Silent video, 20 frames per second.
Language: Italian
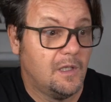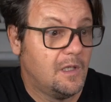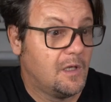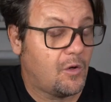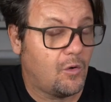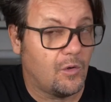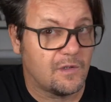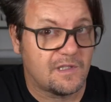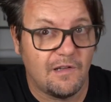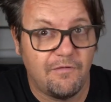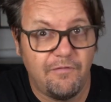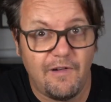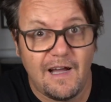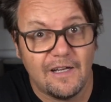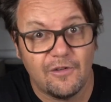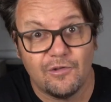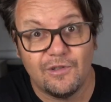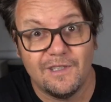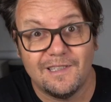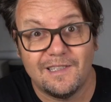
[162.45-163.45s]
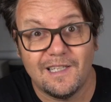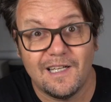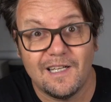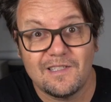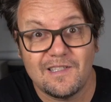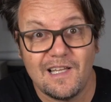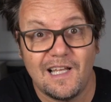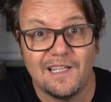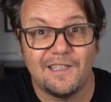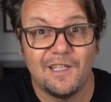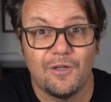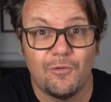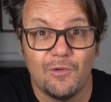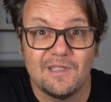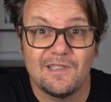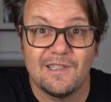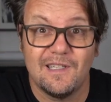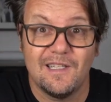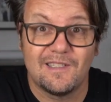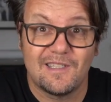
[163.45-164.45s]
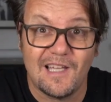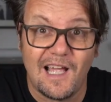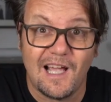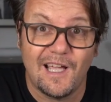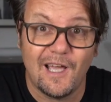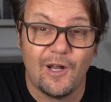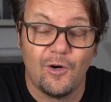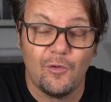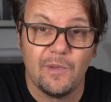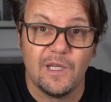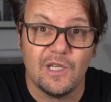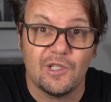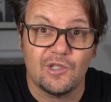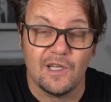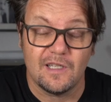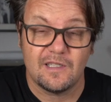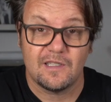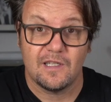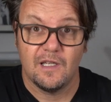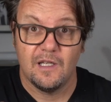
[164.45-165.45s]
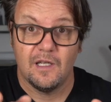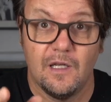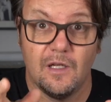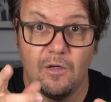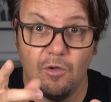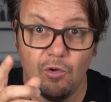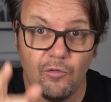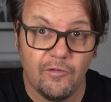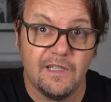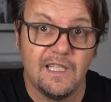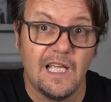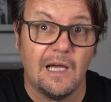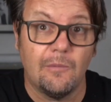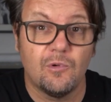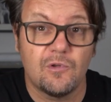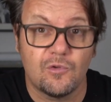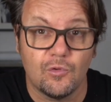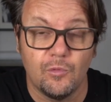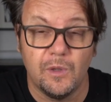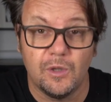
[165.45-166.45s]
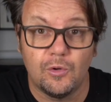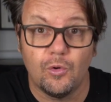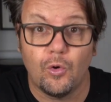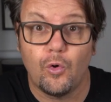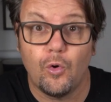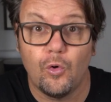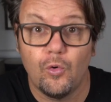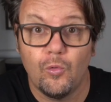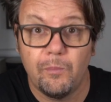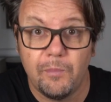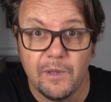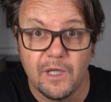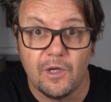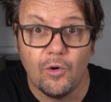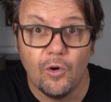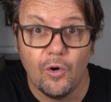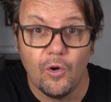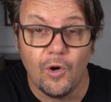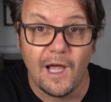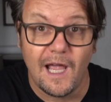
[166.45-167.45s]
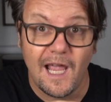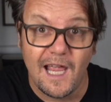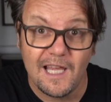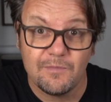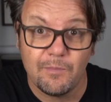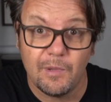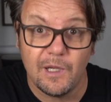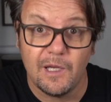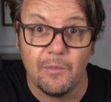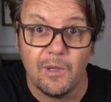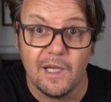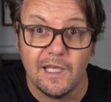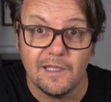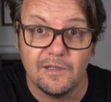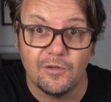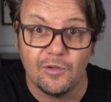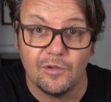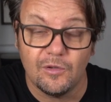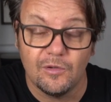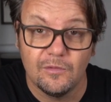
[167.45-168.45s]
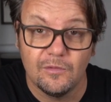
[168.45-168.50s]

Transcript: Cosa fanno di interessante questi Saccharomyces? Lo vediamo subito con un piccolo esperimento.